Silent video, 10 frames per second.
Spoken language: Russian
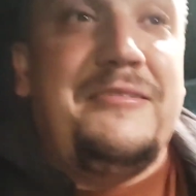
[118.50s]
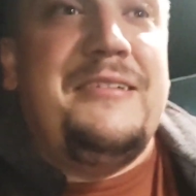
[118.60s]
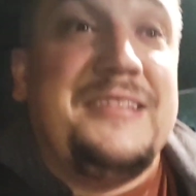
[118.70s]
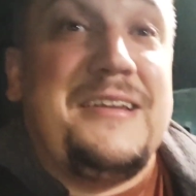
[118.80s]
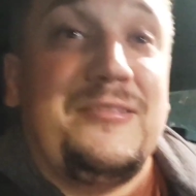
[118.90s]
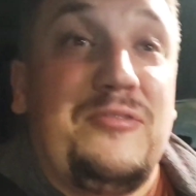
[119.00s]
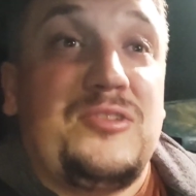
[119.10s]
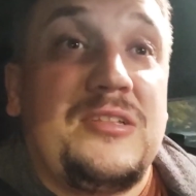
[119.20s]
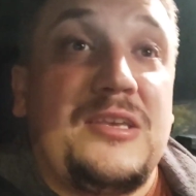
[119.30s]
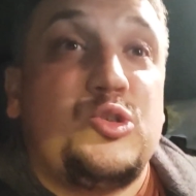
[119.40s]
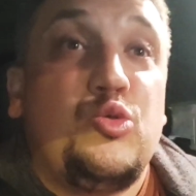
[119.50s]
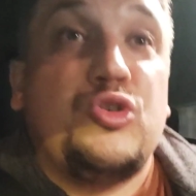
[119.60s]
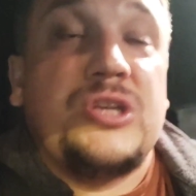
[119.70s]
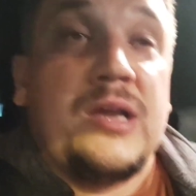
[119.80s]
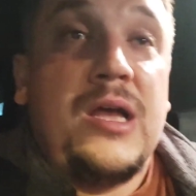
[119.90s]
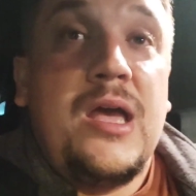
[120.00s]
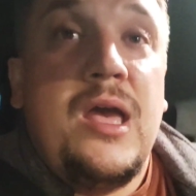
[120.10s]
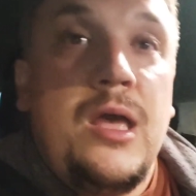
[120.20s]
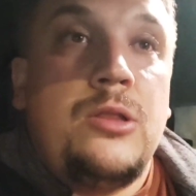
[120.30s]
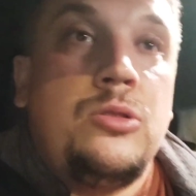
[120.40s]
наверное, родной все-таки суржик.
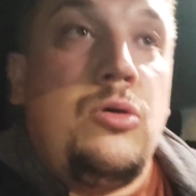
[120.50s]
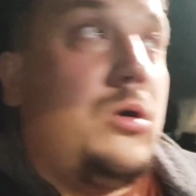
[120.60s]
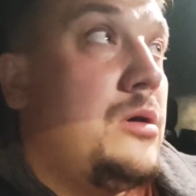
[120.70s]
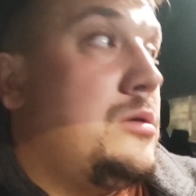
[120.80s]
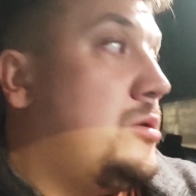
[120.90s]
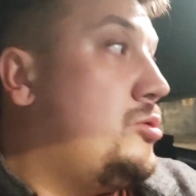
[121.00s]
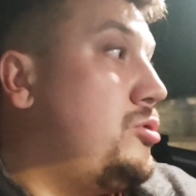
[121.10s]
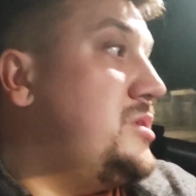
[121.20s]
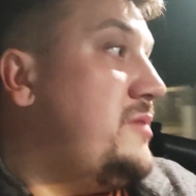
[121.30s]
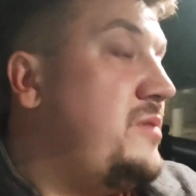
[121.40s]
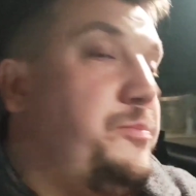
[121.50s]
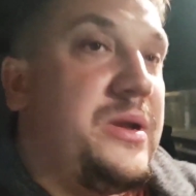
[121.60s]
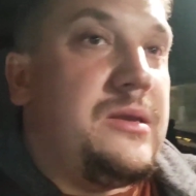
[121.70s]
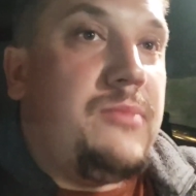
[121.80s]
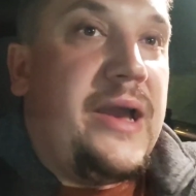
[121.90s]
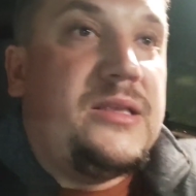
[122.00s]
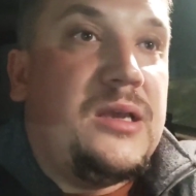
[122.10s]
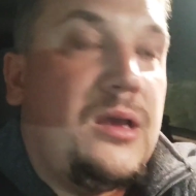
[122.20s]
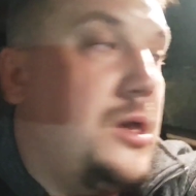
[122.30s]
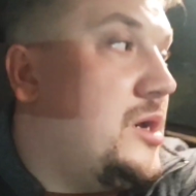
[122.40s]
Но, друзья, вы понимаете,